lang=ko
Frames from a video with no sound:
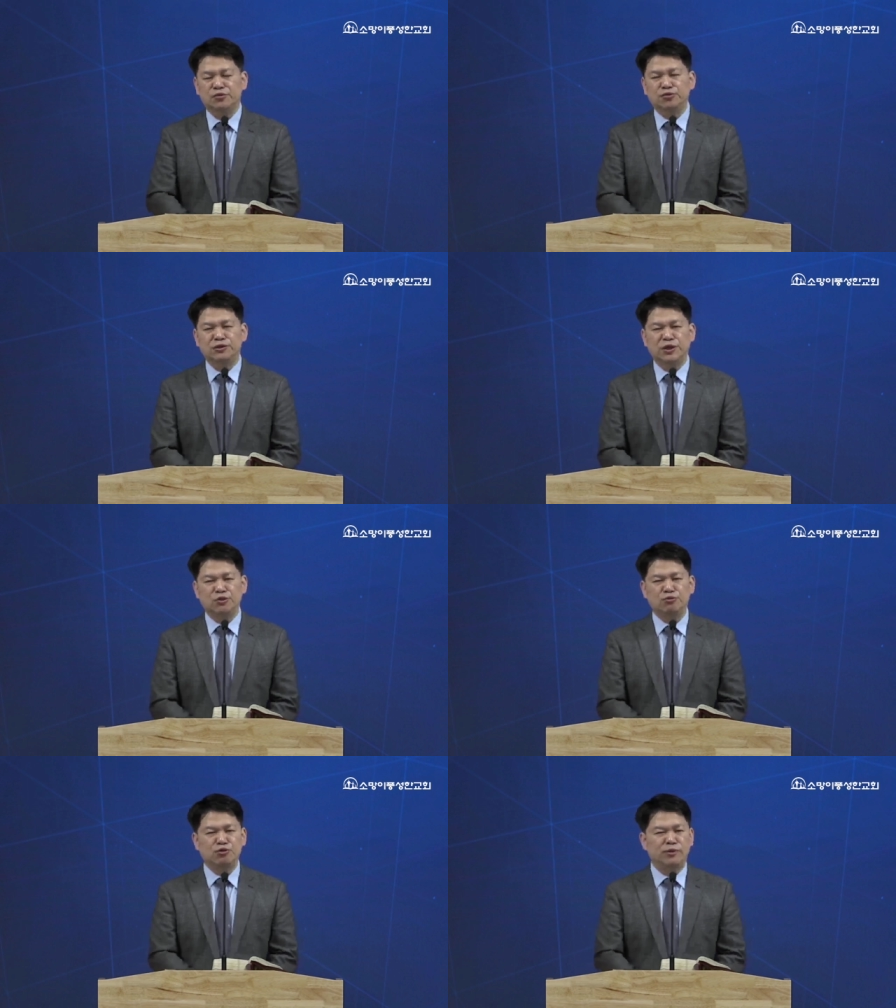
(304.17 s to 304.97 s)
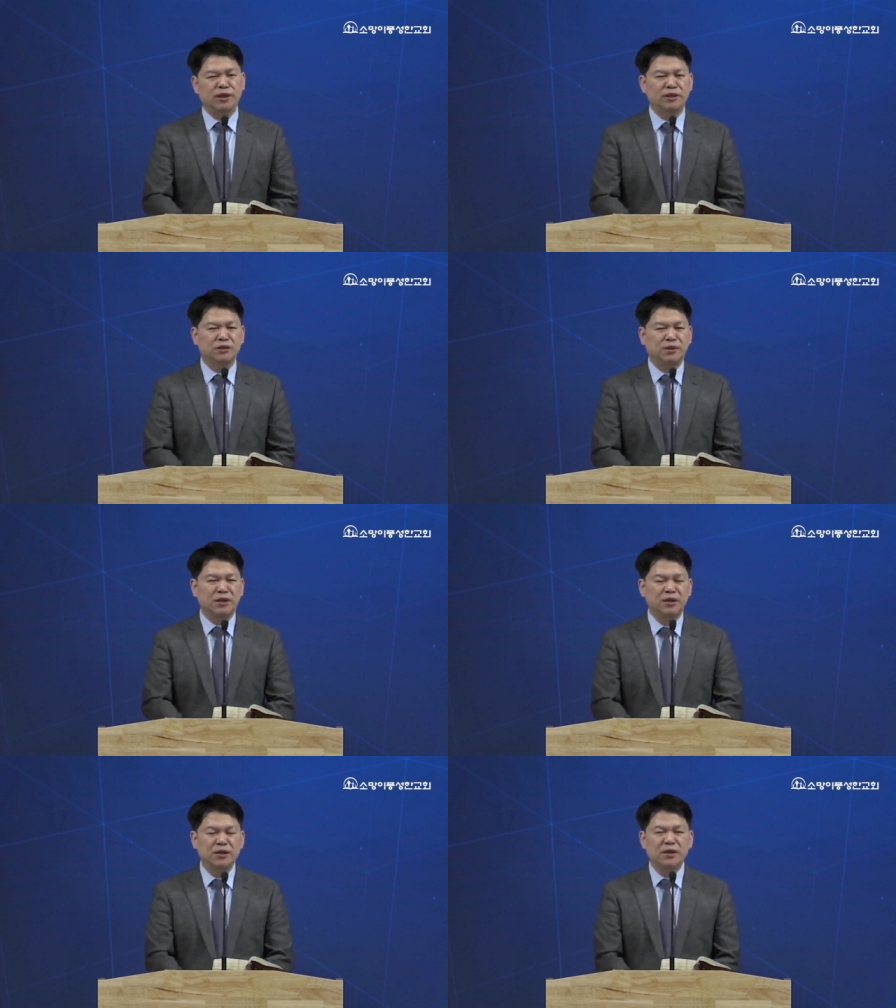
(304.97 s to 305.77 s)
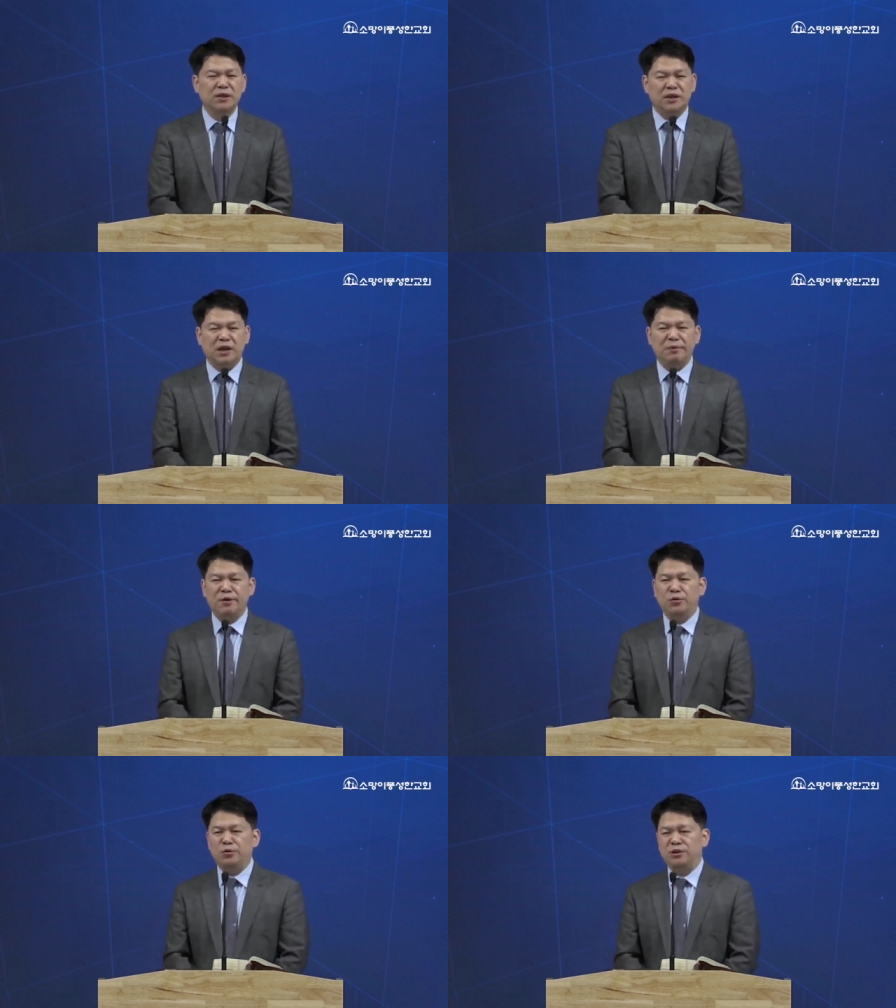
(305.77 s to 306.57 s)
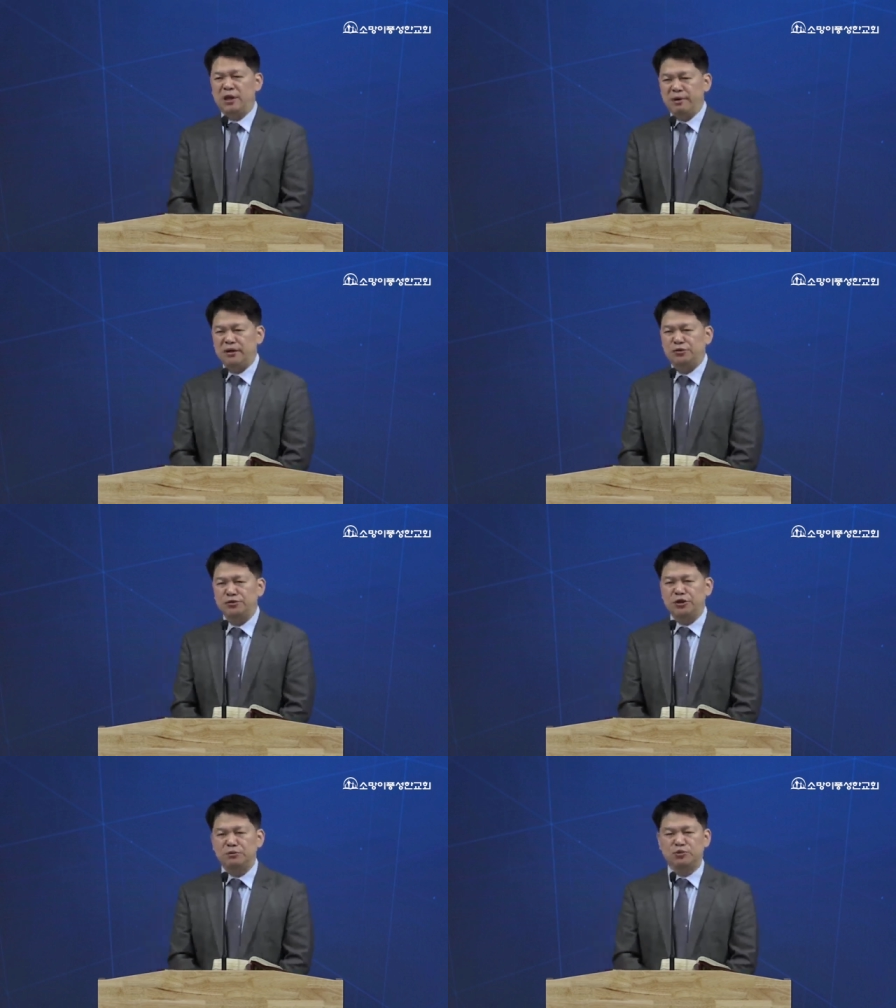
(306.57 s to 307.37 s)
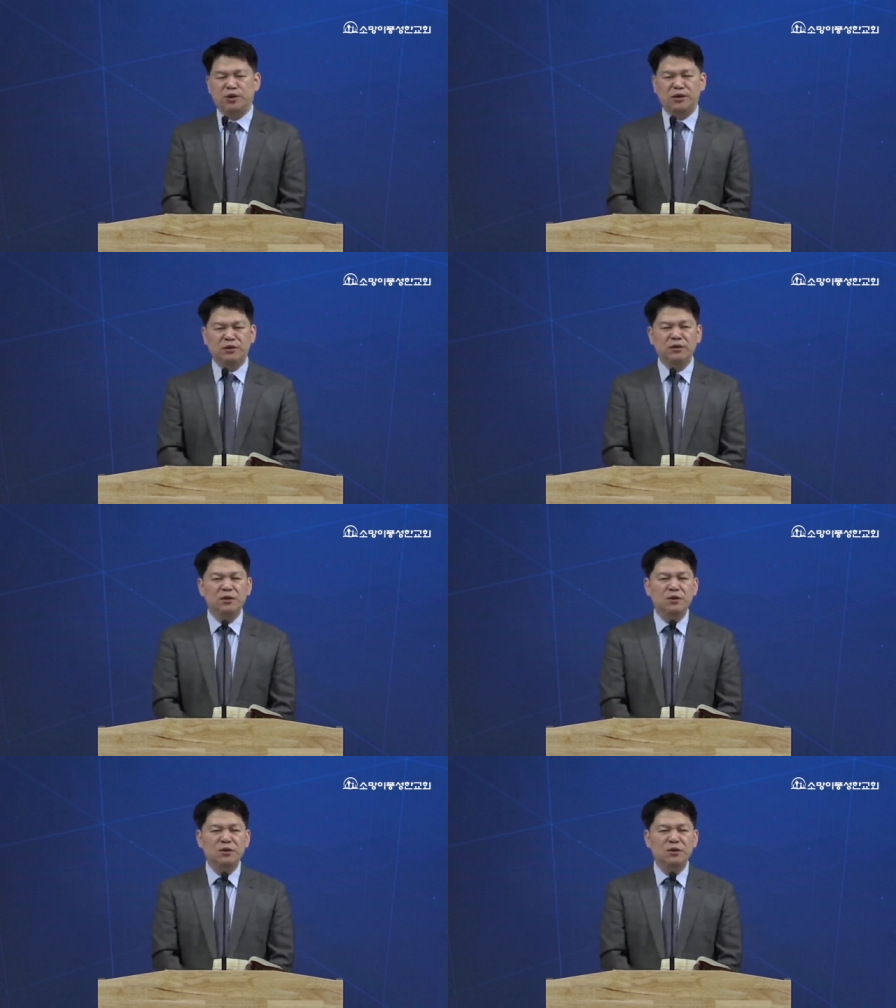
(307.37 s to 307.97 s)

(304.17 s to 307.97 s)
군사로 부름받았지만 예배로 예배를 중심으로 하는